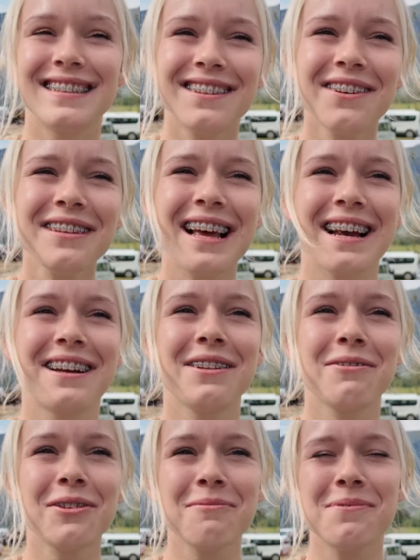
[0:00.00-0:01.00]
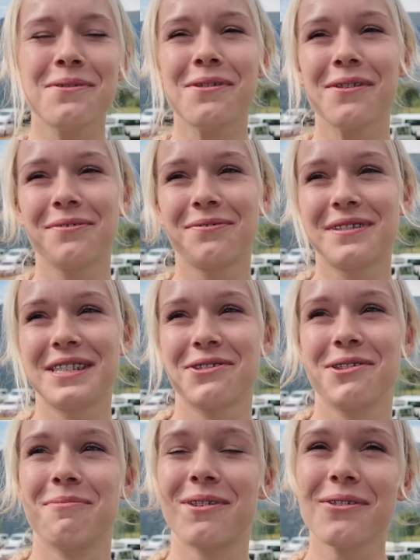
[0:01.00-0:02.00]
No tak, no to było w
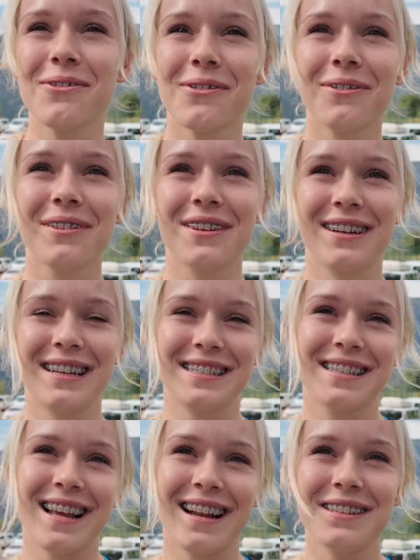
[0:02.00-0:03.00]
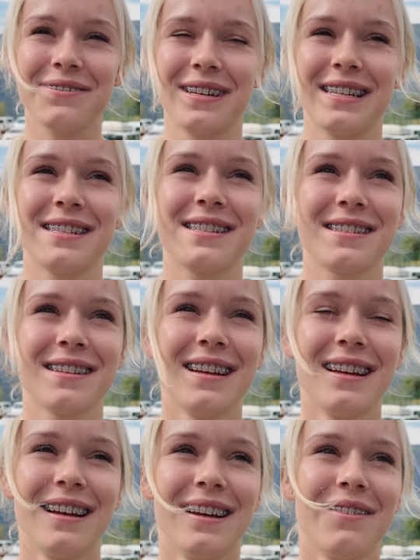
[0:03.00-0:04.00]
zeszłym roku, to jest teraz, więc
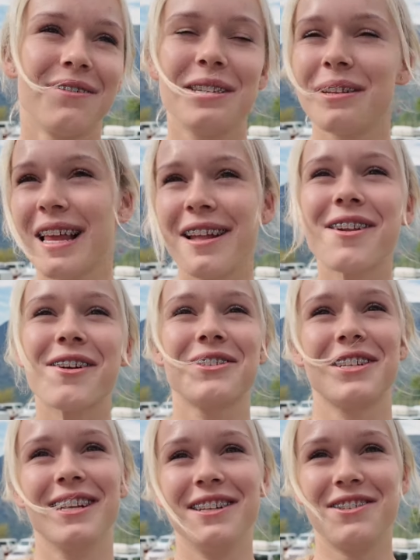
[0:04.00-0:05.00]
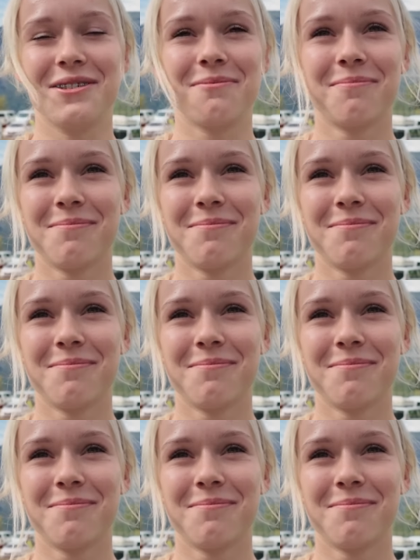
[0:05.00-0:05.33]
ten rok się liczy.